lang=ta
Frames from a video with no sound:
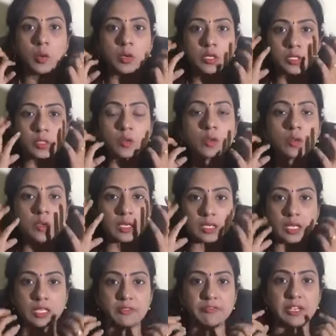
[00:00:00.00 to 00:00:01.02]
ஒரு சுருக்கம்
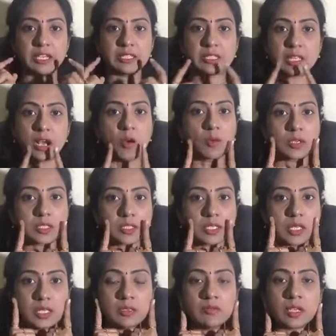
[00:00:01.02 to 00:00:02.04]
இருக்காது ஃபேஸில் அவங்க
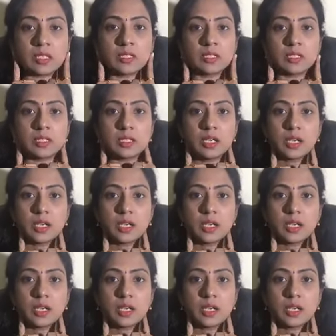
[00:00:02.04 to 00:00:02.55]
ஸ்கின் வந்து